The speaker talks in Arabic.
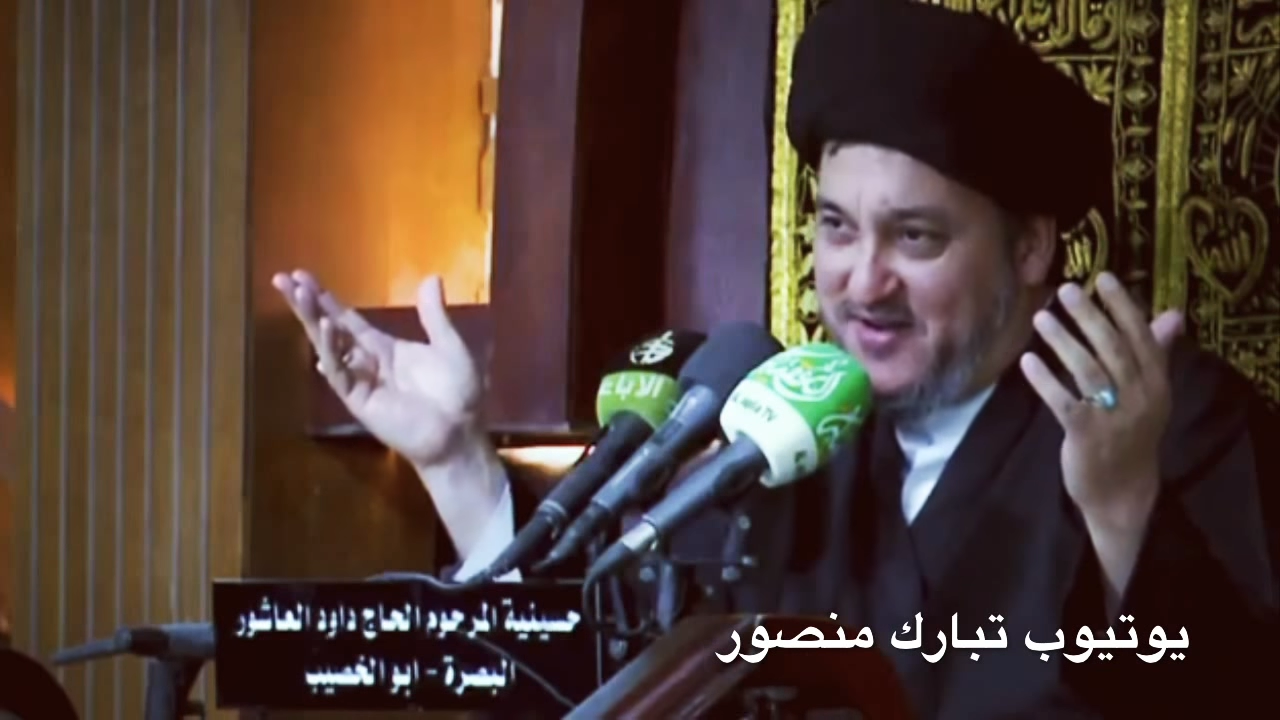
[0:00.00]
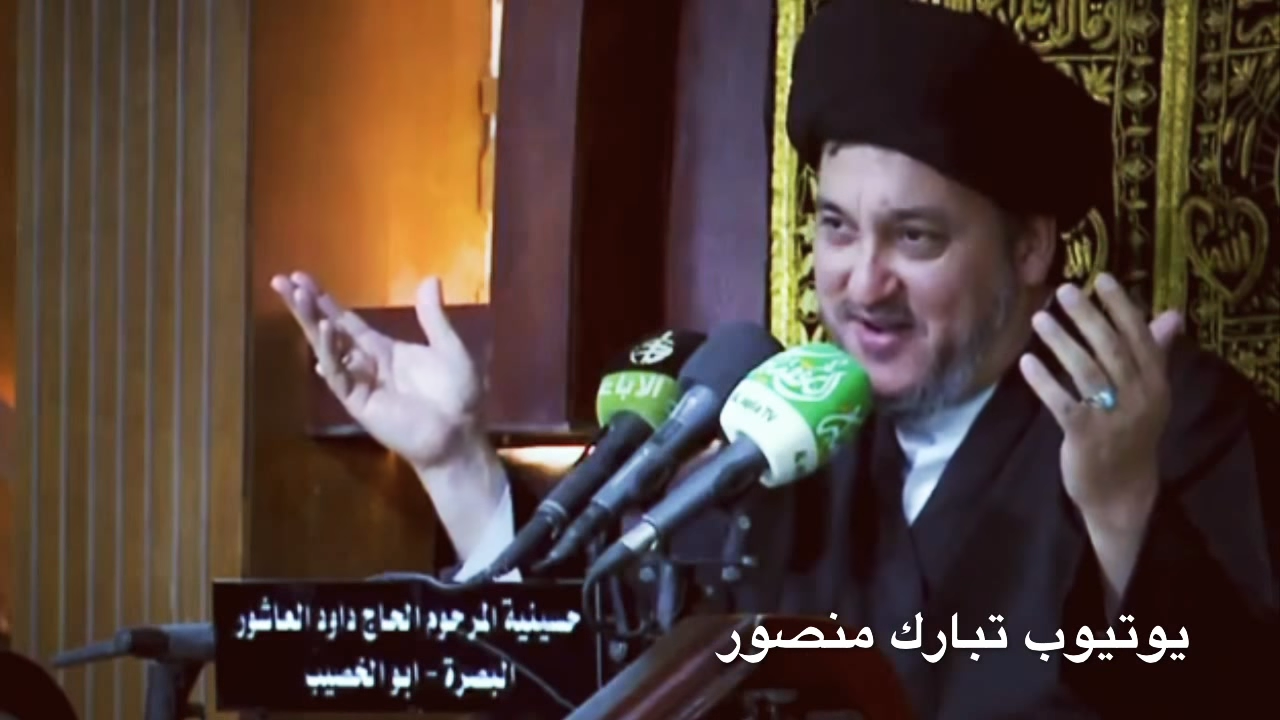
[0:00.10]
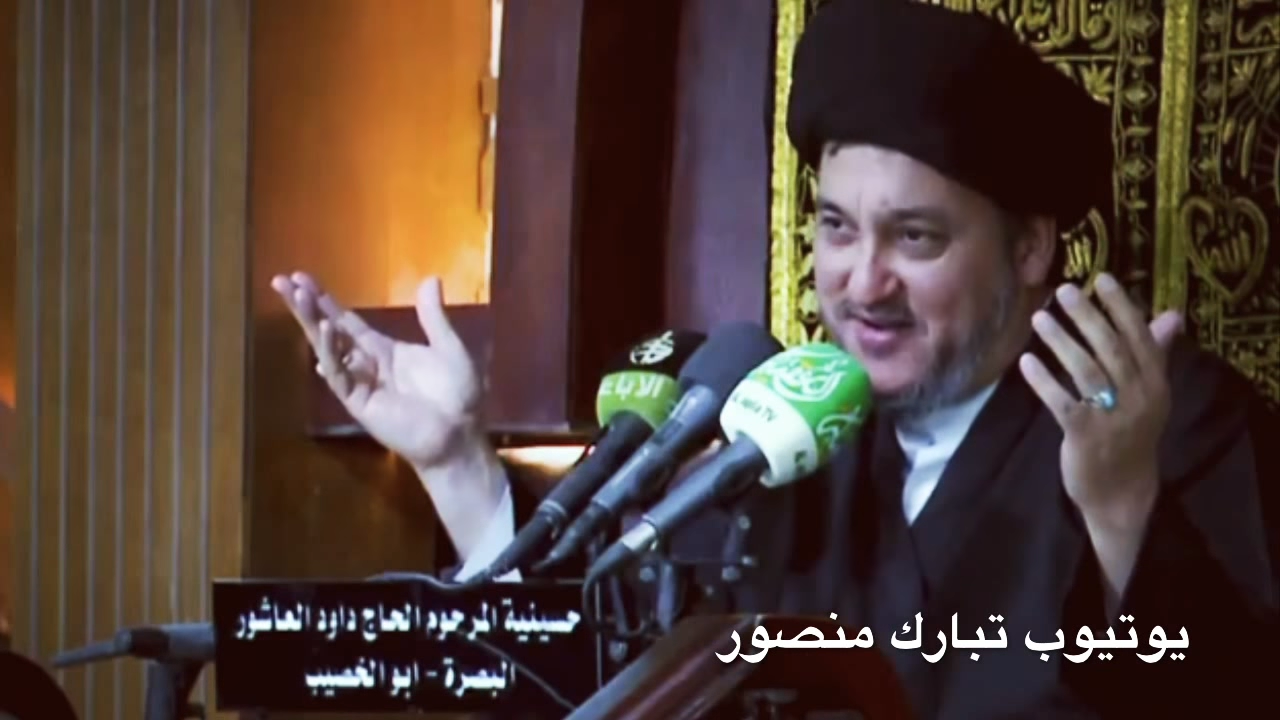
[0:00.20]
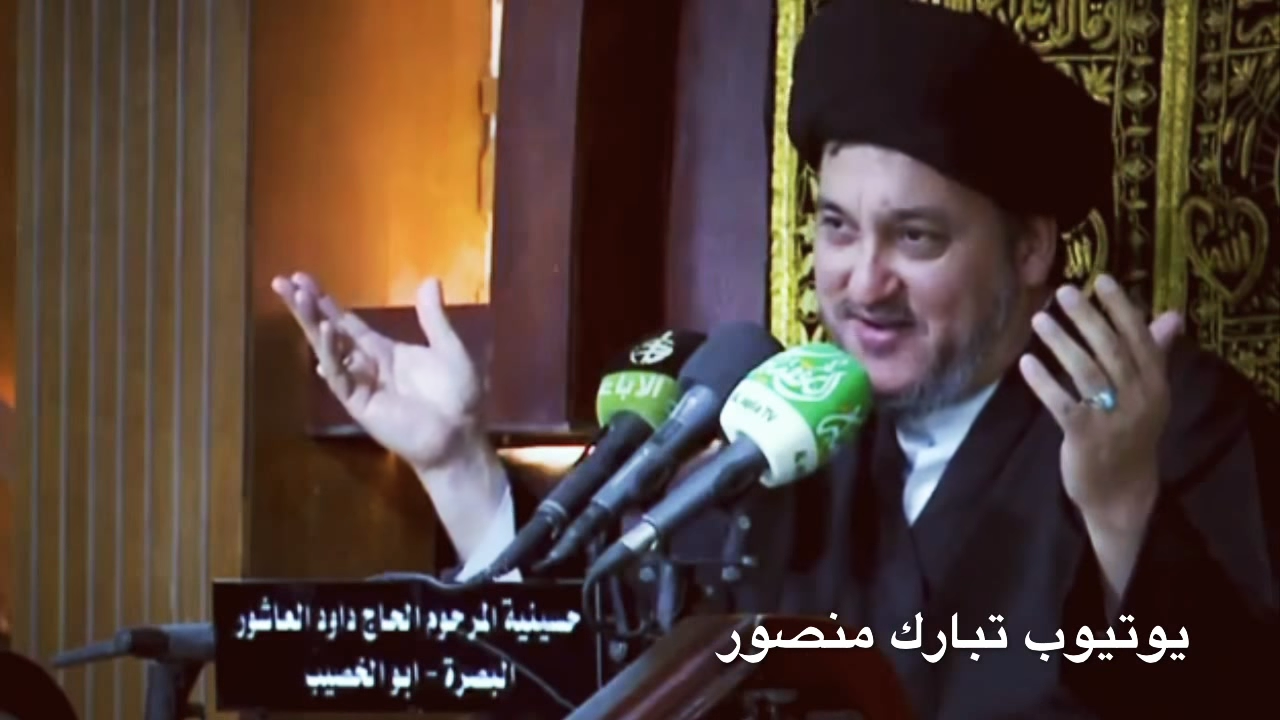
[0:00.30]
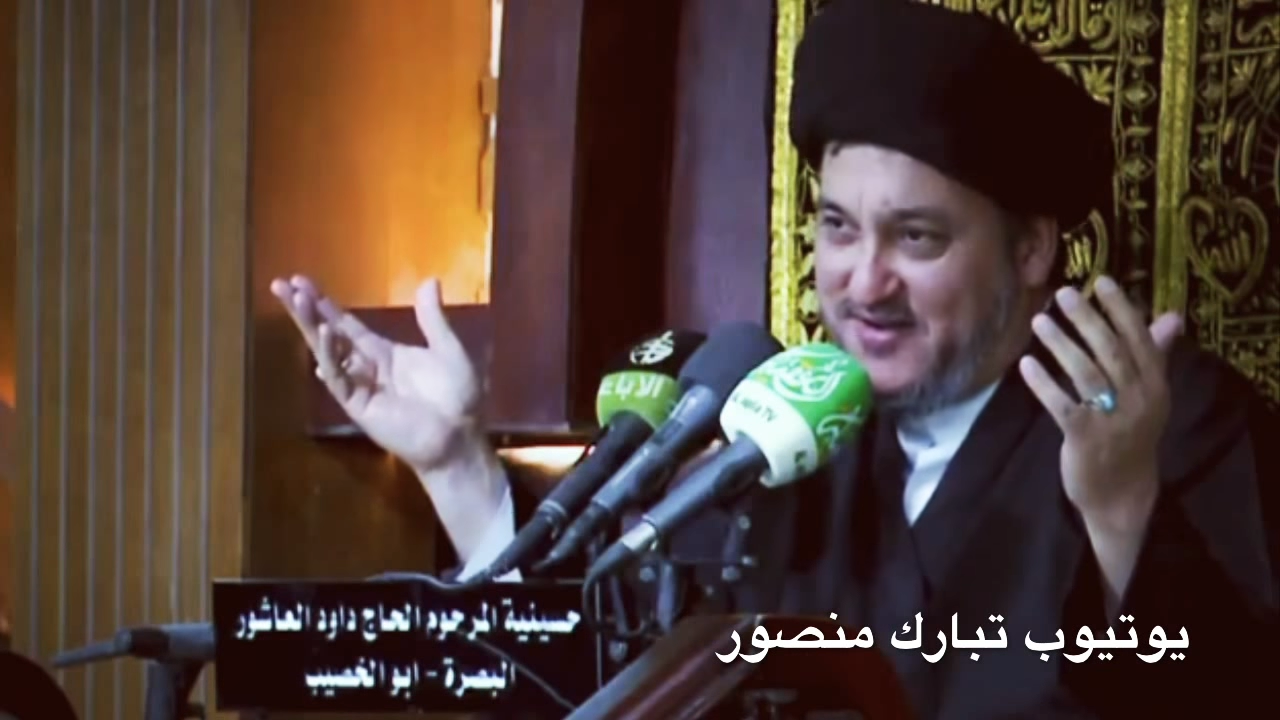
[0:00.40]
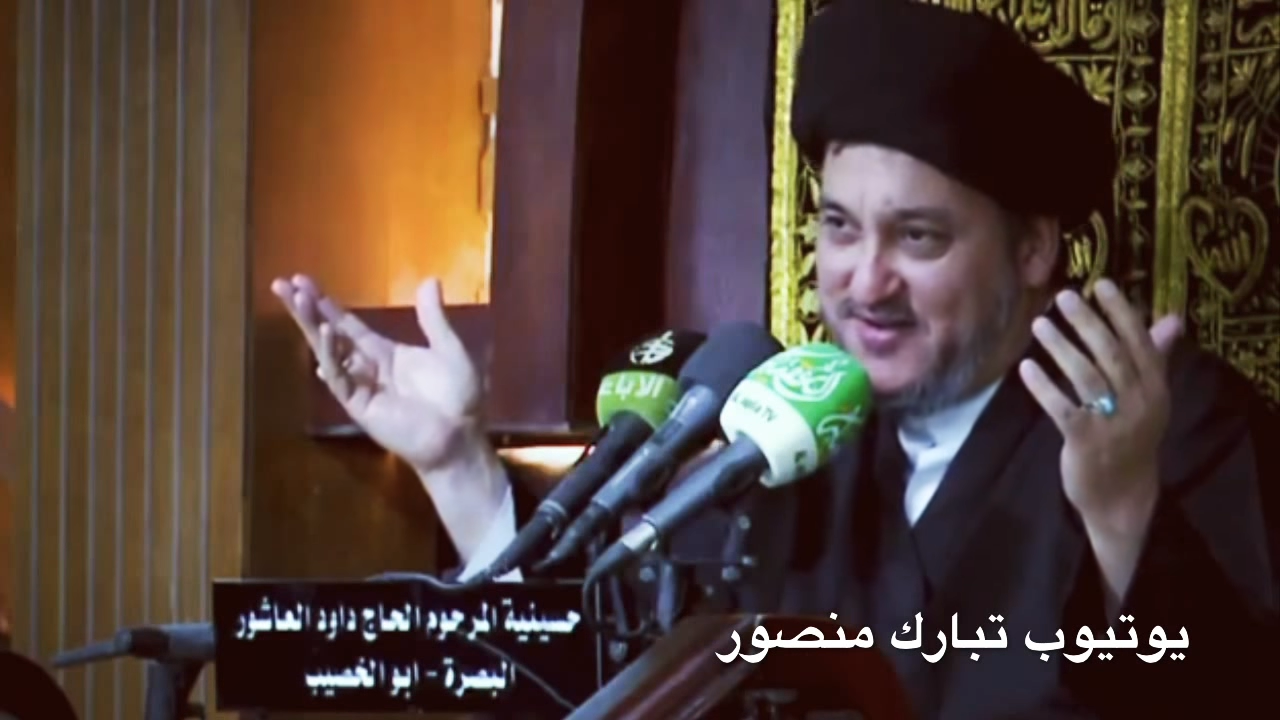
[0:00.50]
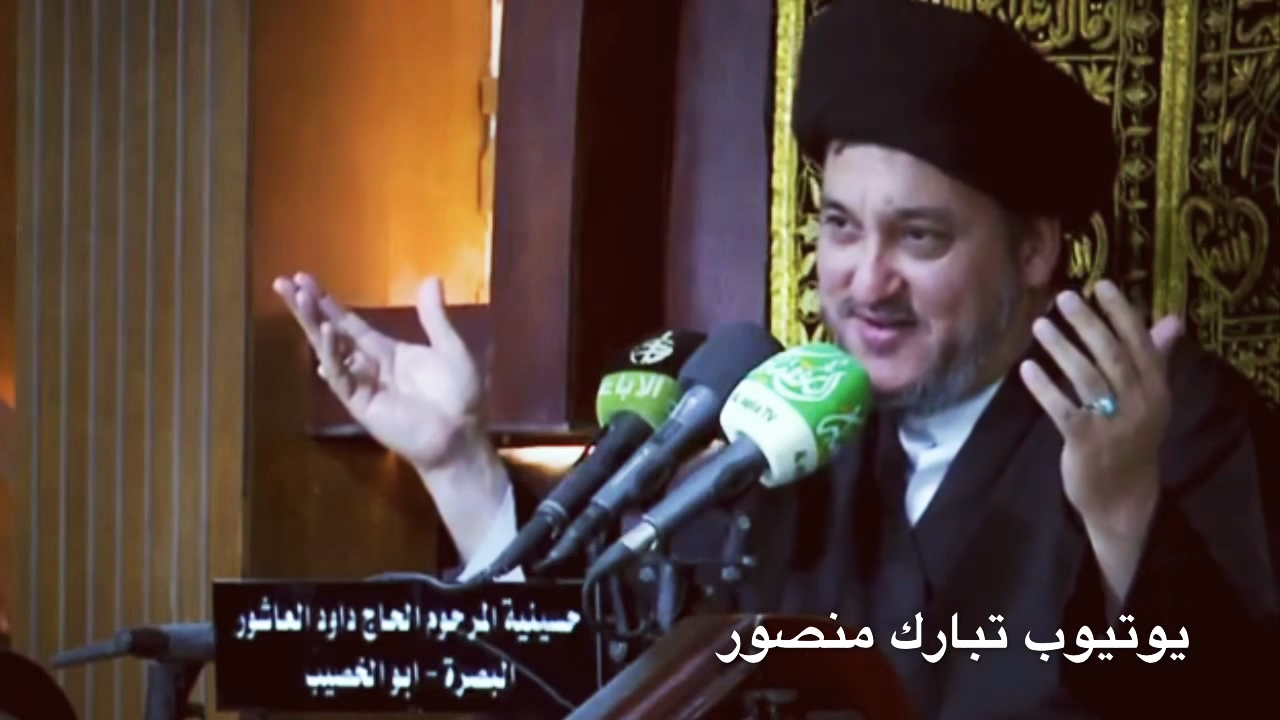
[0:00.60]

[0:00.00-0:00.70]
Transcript: عليه